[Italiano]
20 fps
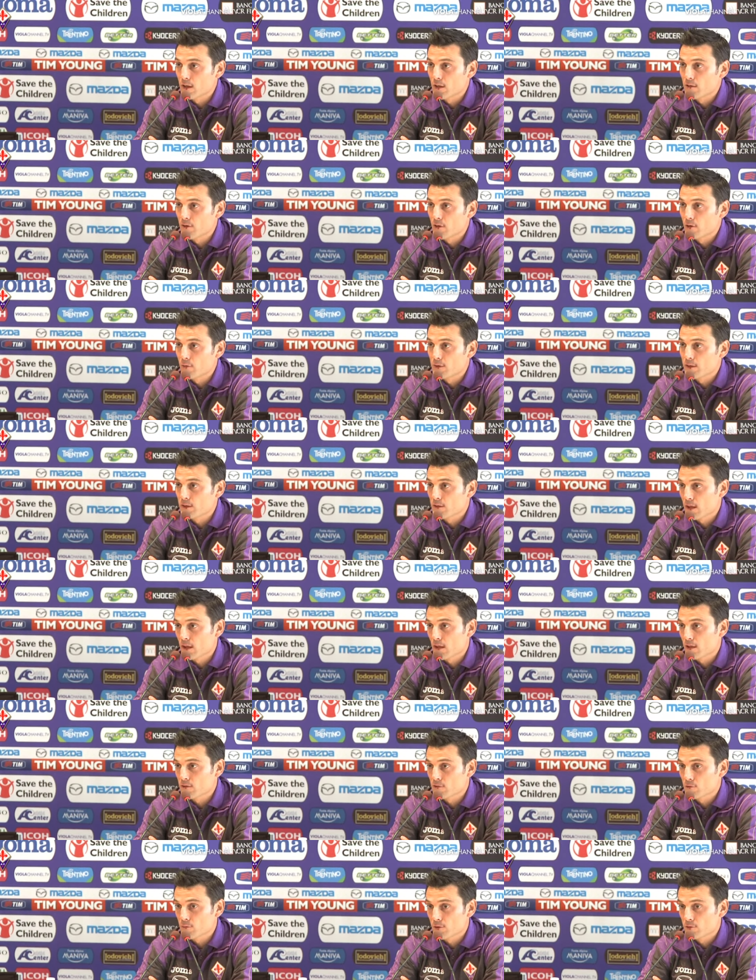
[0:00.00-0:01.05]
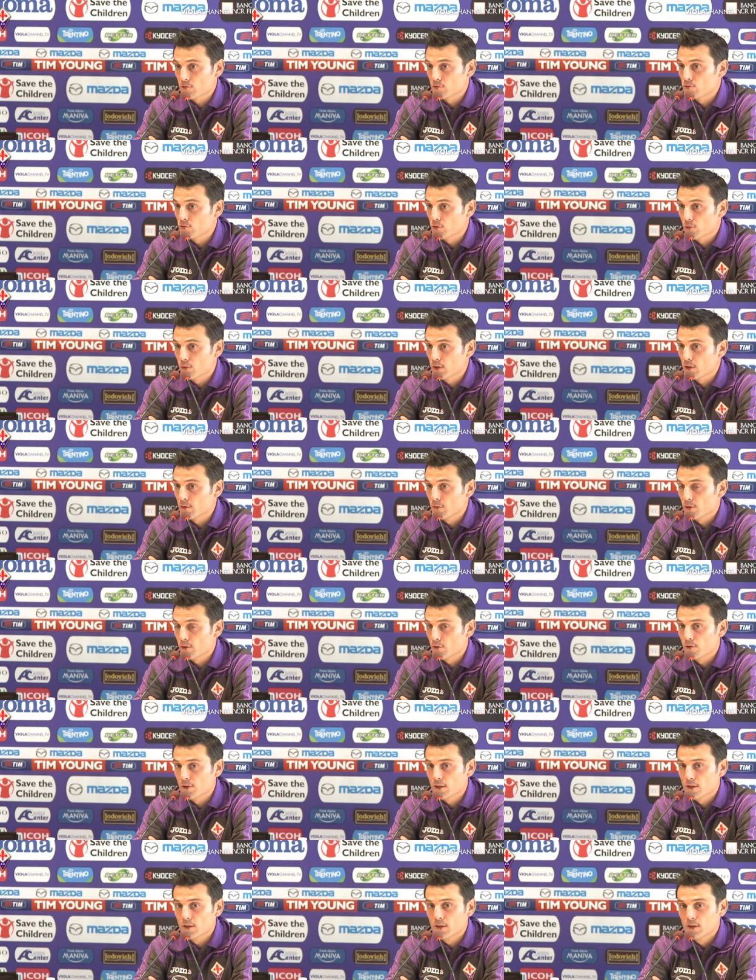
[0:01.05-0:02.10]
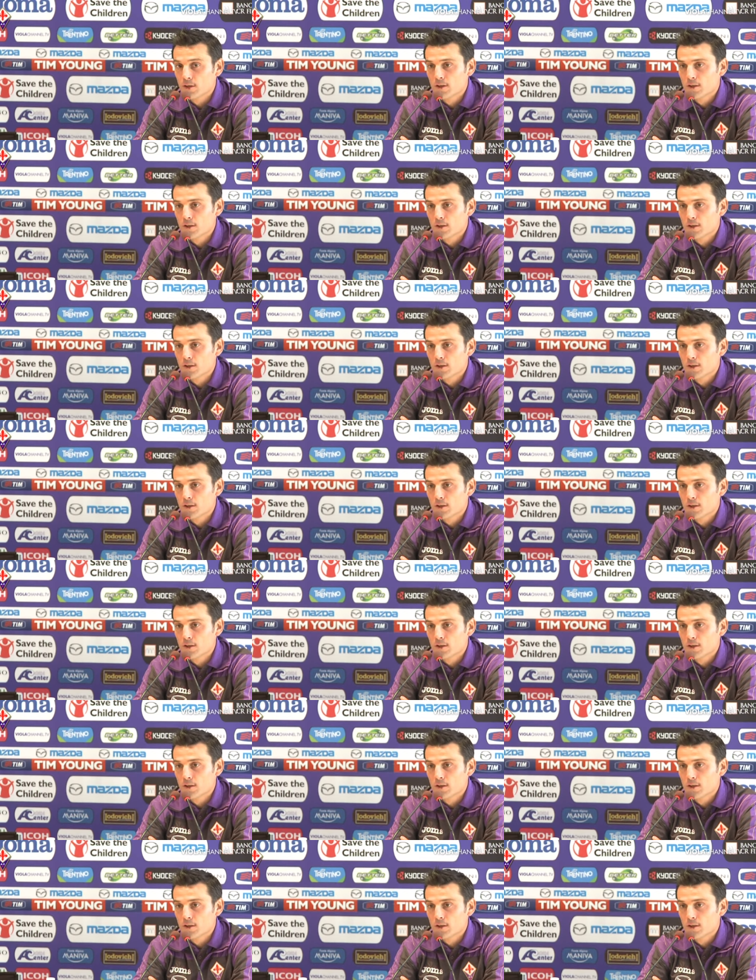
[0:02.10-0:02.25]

livello mentale soprattutto, quindi per noi,